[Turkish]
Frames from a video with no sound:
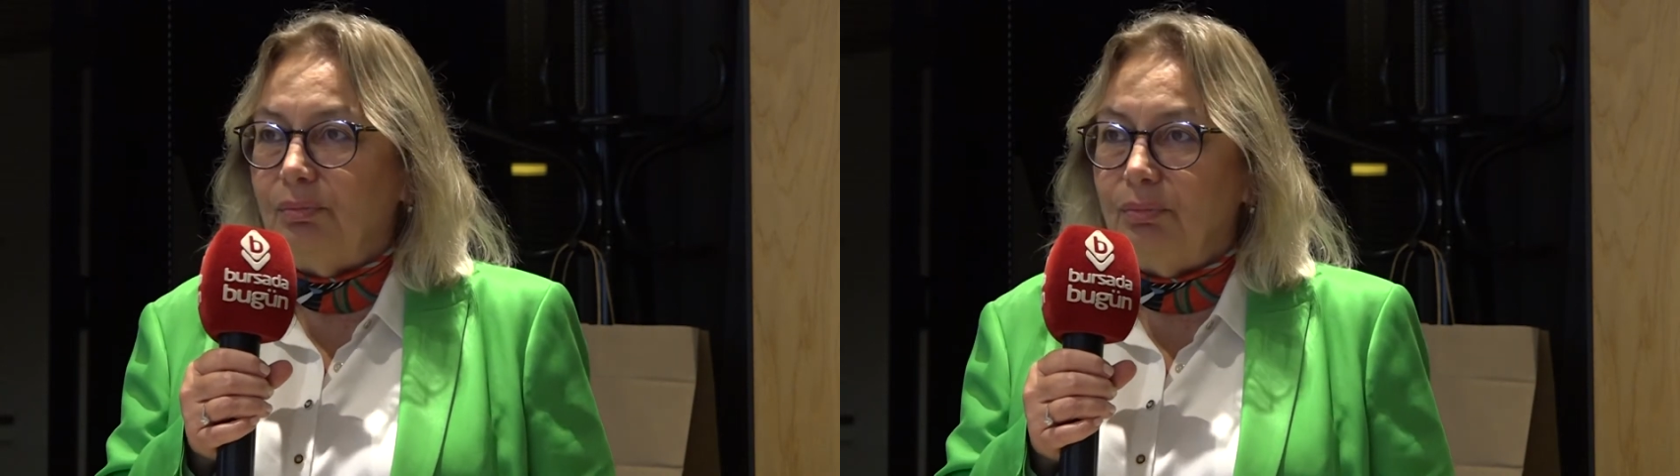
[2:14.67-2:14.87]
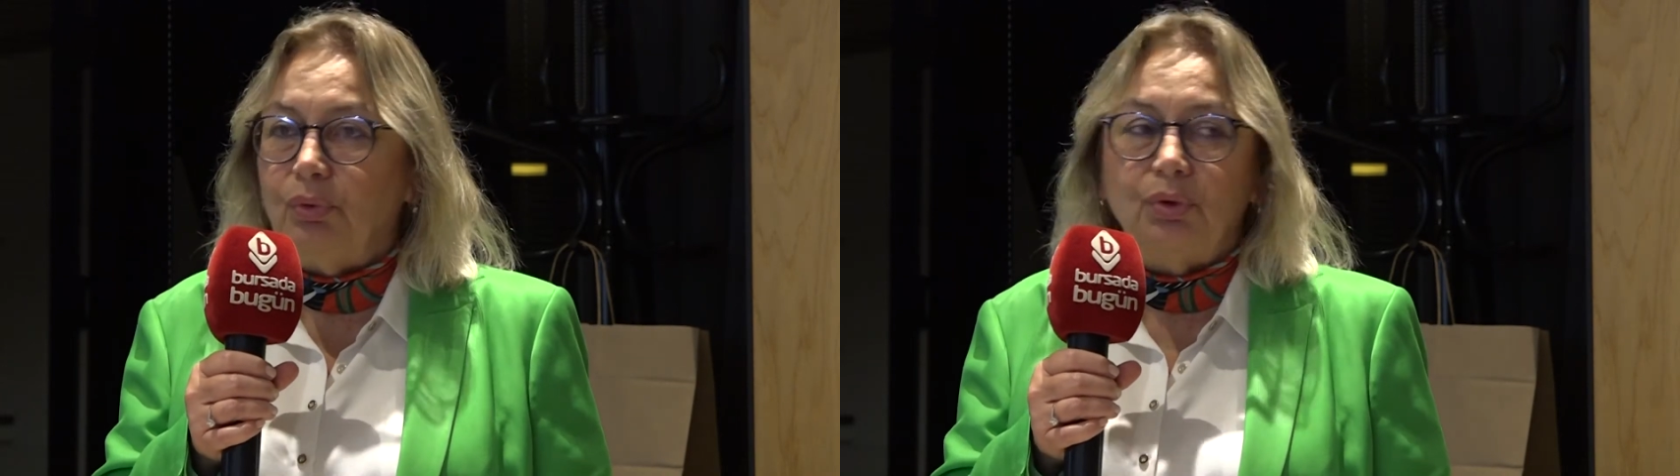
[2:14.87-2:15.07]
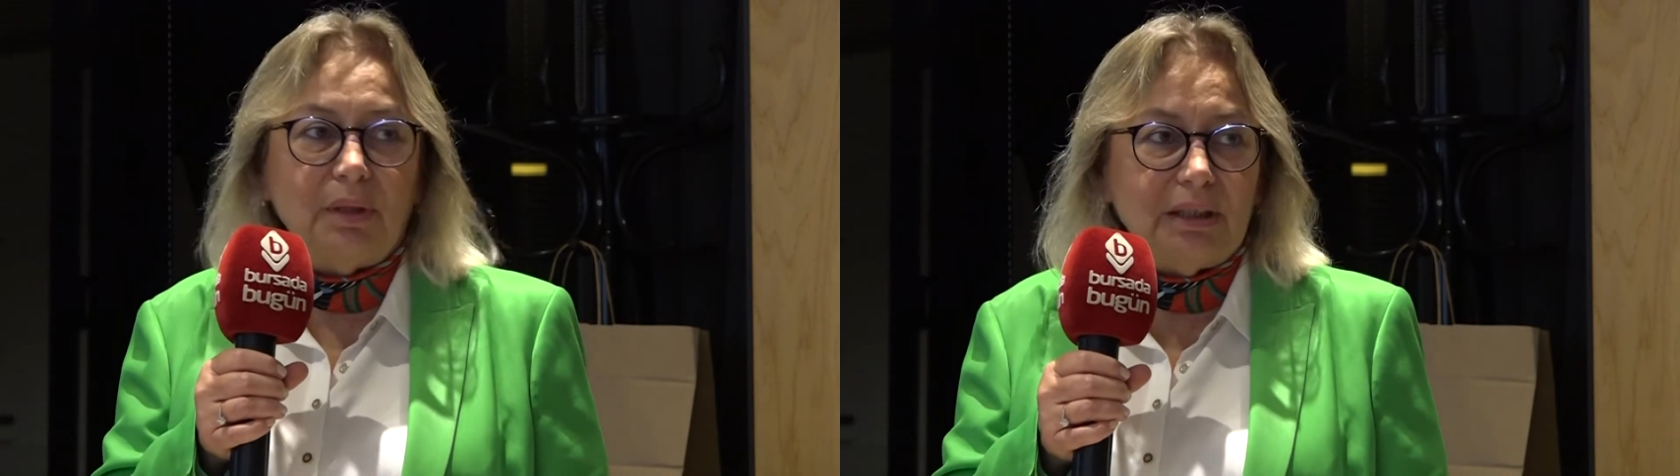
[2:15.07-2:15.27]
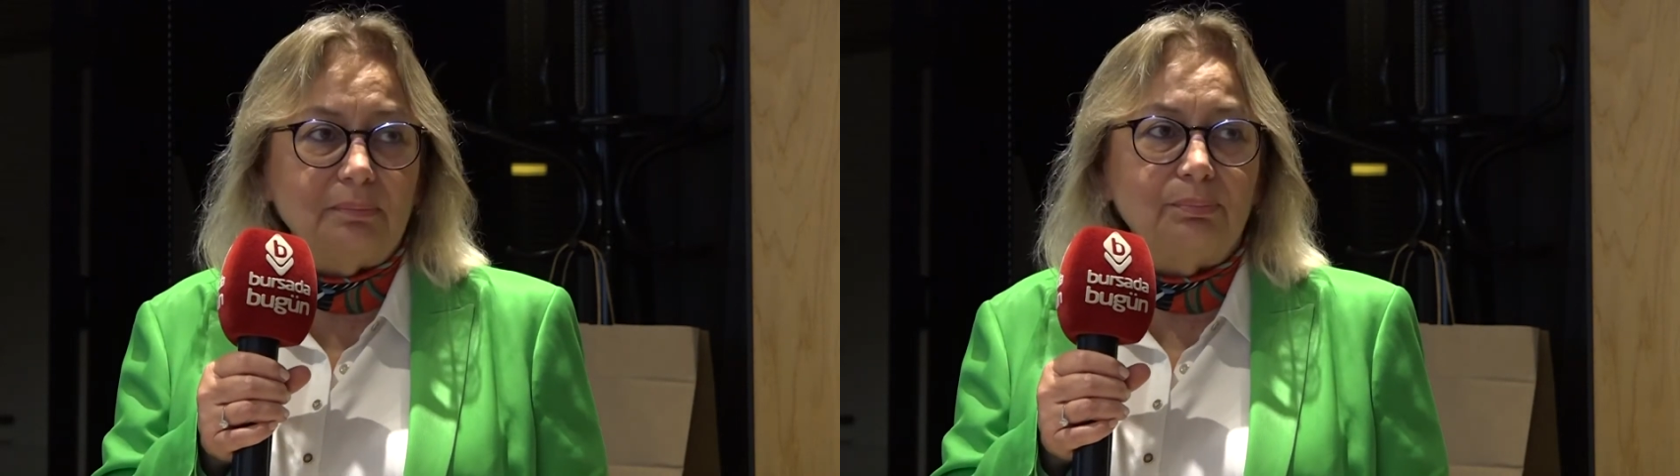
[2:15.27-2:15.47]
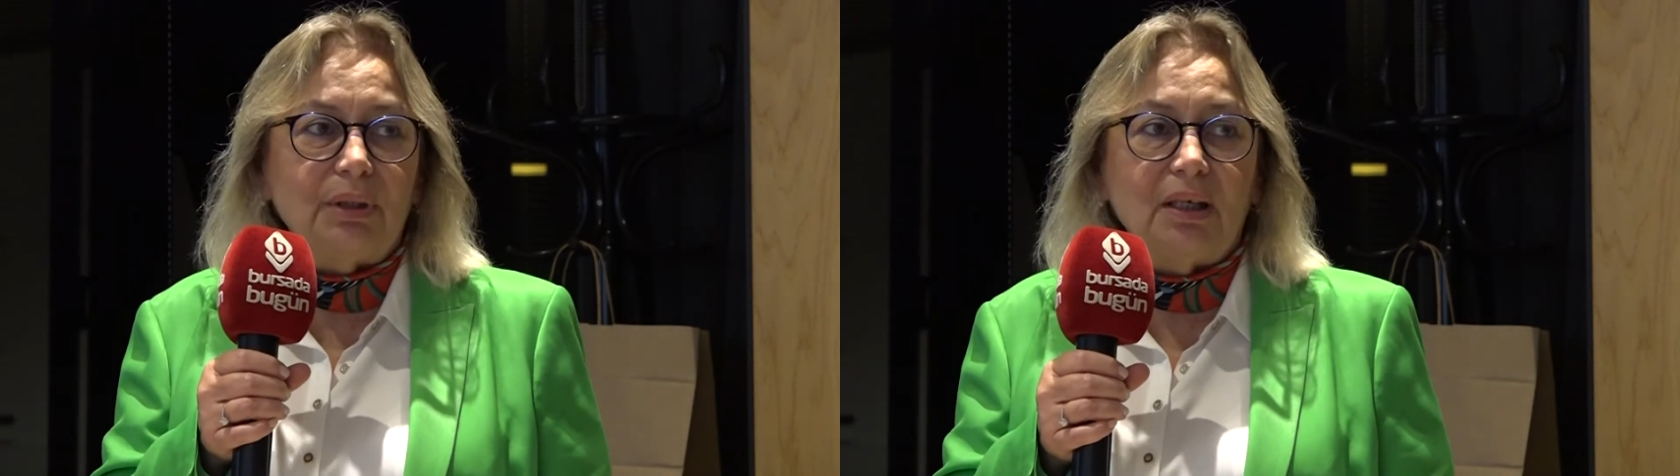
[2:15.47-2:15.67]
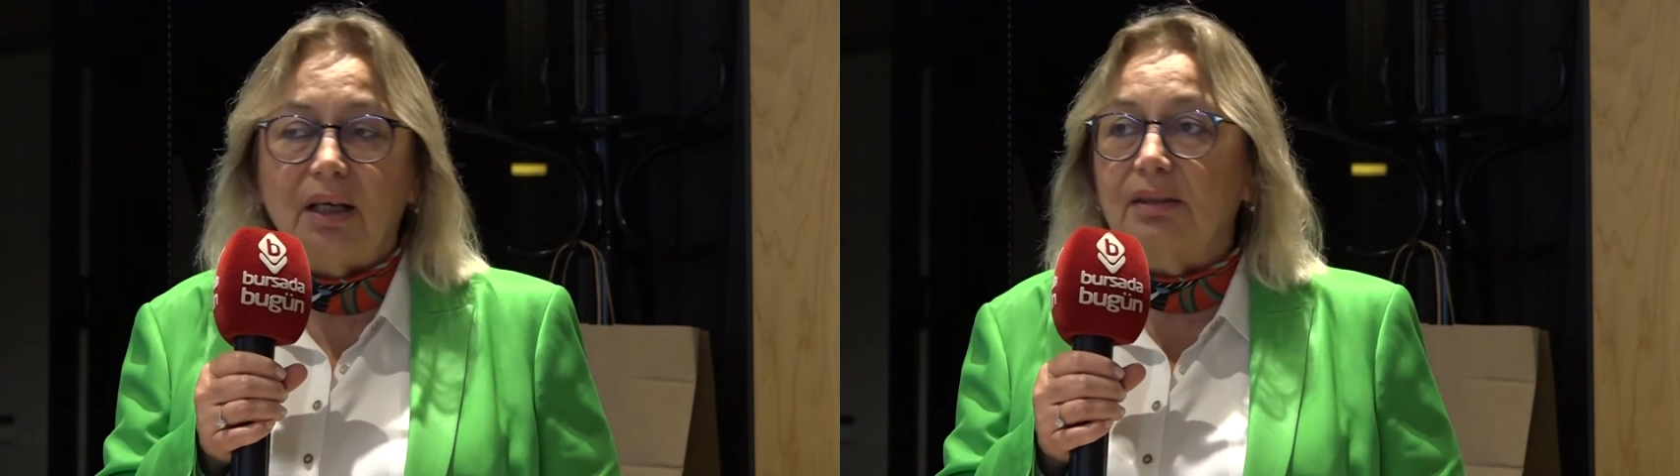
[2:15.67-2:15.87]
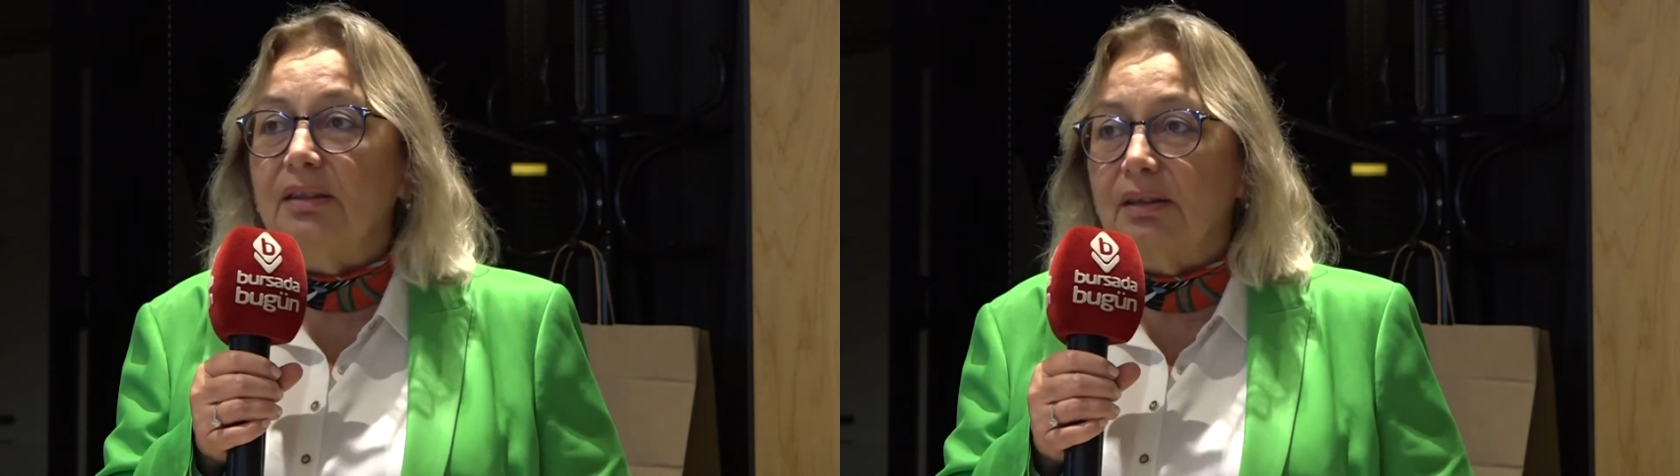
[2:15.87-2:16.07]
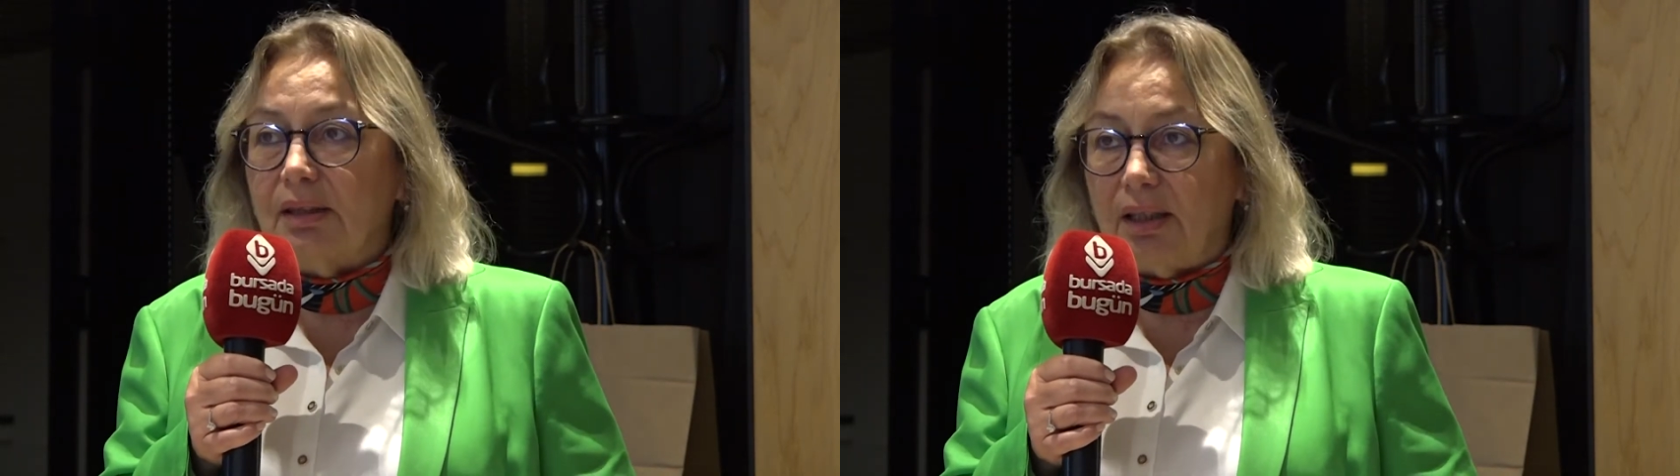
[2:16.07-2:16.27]
büyümenin,
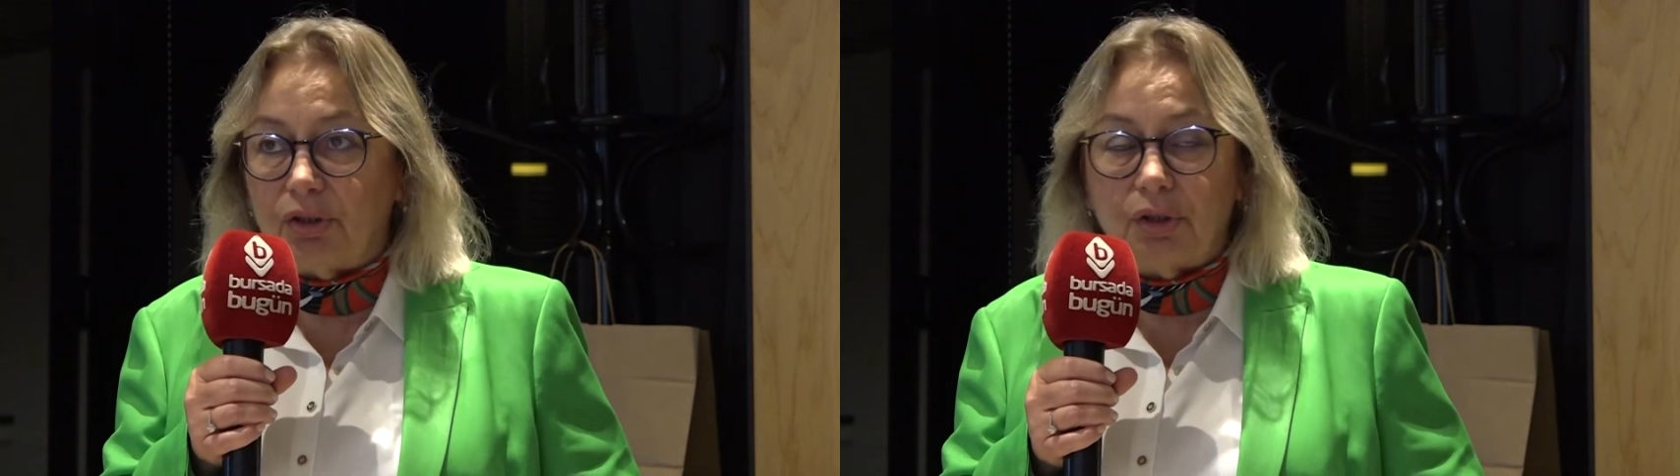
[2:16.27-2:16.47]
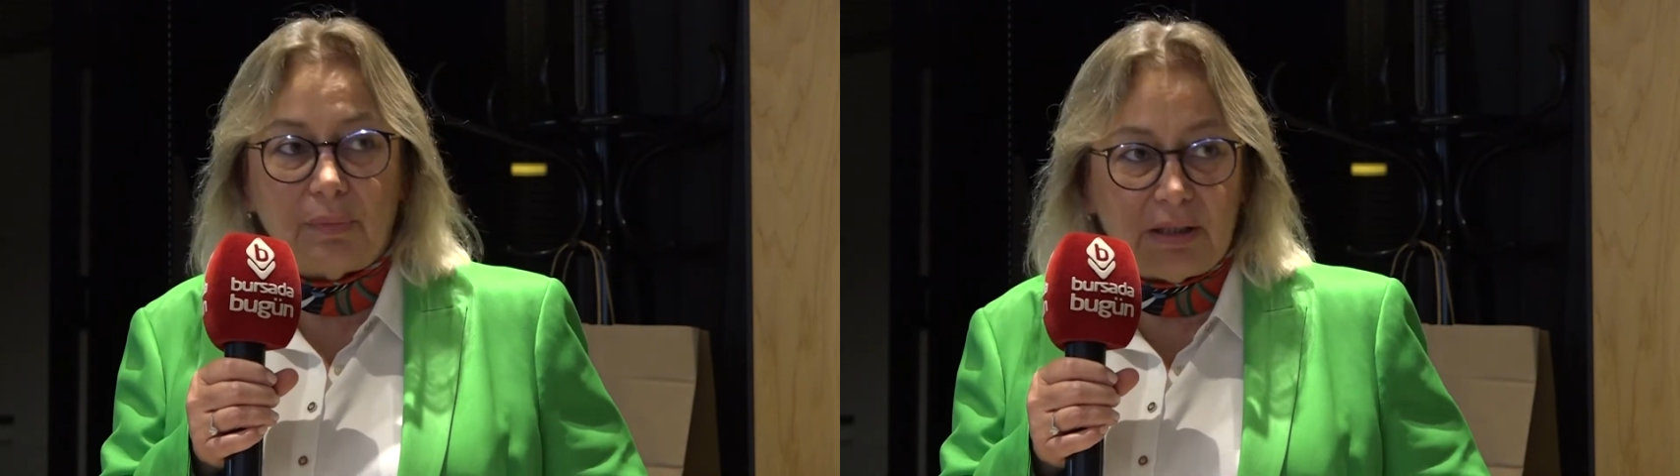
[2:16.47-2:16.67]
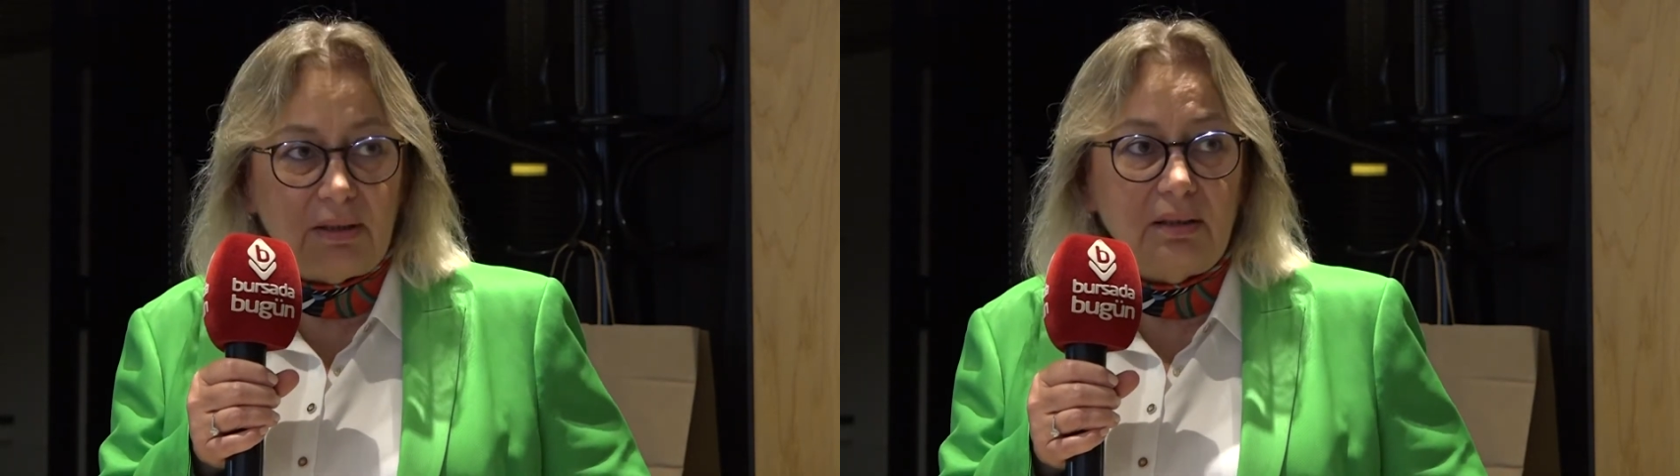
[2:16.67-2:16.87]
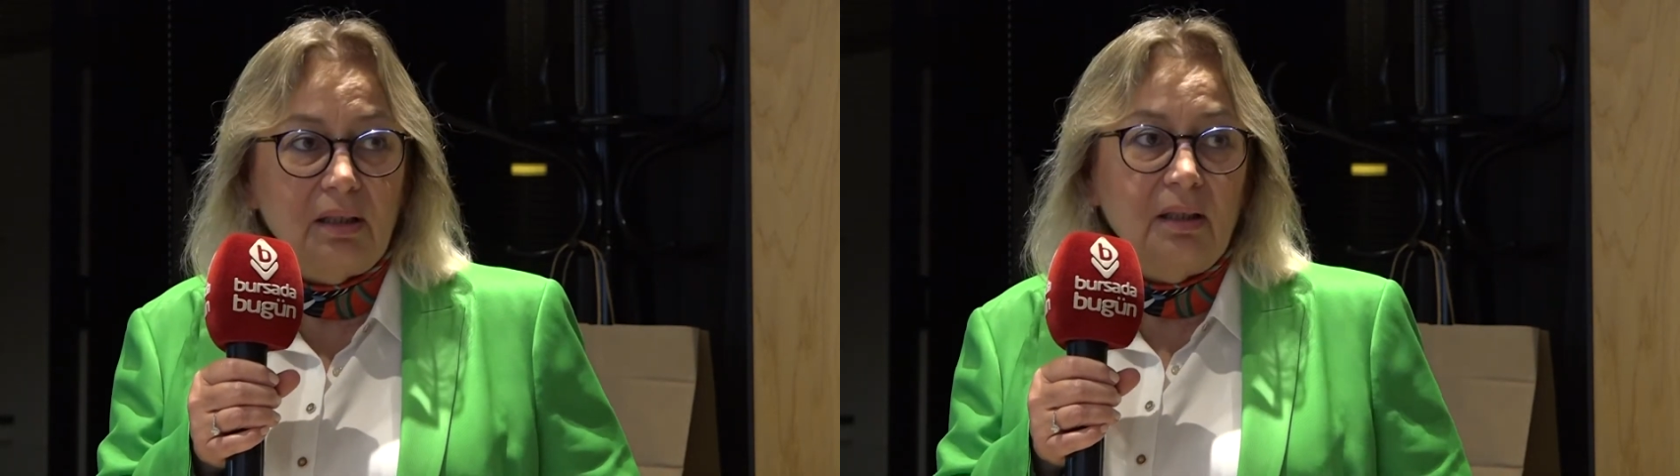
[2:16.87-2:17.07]
planlı gelişmenin